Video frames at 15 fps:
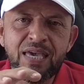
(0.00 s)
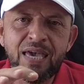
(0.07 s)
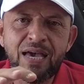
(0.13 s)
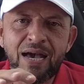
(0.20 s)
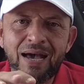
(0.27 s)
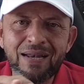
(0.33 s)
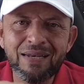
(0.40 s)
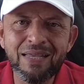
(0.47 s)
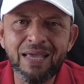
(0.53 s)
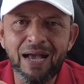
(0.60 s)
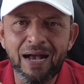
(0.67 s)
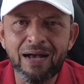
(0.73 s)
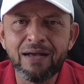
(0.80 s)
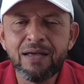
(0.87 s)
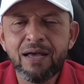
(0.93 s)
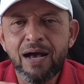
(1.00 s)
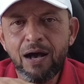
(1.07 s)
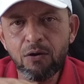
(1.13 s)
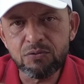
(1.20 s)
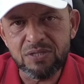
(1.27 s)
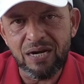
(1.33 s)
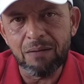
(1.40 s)
quer aliar
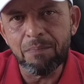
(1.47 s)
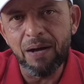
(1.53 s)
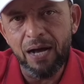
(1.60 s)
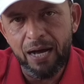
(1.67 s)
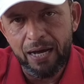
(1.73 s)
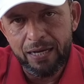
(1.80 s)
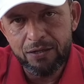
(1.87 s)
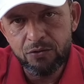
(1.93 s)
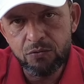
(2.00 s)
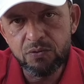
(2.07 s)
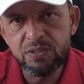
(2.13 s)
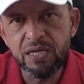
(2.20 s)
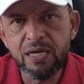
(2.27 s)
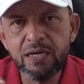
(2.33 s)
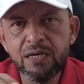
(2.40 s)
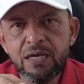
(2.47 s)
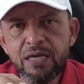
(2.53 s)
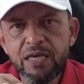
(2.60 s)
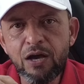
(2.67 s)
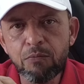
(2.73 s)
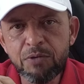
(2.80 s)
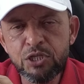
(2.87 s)
ao trabalho, né?
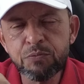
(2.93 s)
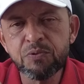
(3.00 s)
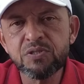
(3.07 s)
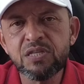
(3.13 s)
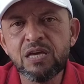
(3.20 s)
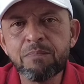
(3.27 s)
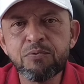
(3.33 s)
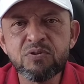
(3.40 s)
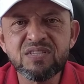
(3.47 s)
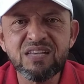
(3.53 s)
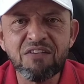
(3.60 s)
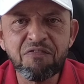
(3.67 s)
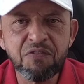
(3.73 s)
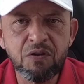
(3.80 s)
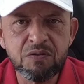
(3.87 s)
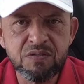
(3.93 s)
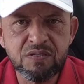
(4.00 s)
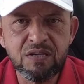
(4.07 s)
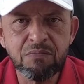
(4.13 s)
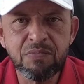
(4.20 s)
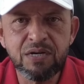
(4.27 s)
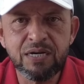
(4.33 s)
E ao mesmo tempo usar final de
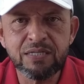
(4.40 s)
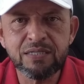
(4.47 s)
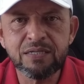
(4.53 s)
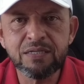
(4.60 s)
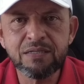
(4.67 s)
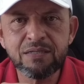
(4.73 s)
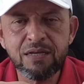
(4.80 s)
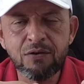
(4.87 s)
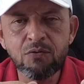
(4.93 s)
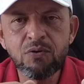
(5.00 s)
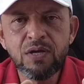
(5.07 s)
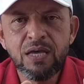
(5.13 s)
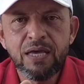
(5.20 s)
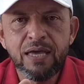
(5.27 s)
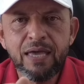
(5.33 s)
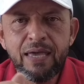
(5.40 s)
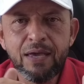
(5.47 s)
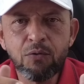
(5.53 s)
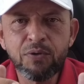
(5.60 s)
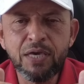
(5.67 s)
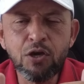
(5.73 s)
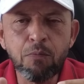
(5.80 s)
semana. Então,
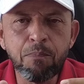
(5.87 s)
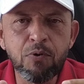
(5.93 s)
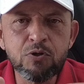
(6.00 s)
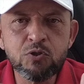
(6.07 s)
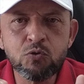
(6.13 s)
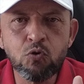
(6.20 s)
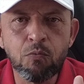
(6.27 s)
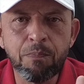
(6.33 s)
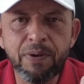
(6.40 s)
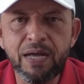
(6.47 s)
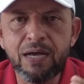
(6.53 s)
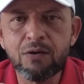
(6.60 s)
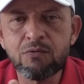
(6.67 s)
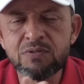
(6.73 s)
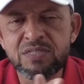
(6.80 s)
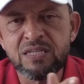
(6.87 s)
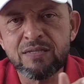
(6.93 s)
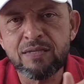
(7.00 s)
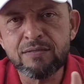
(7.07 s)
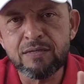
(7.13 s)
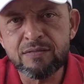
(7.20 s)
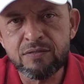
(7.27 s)
é, o que, que eu posso comprar com
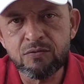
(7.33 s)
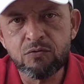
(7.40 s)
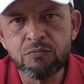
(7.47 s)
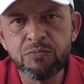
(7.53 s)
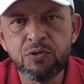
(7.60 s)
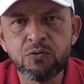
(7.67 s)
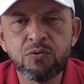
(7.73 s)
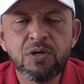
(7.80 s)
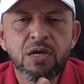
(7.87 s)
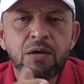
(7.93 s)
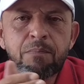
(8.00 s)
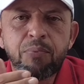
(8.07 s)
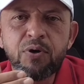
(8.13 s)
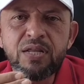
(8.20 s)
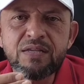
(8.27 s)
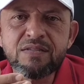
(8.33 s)
65 mil? Por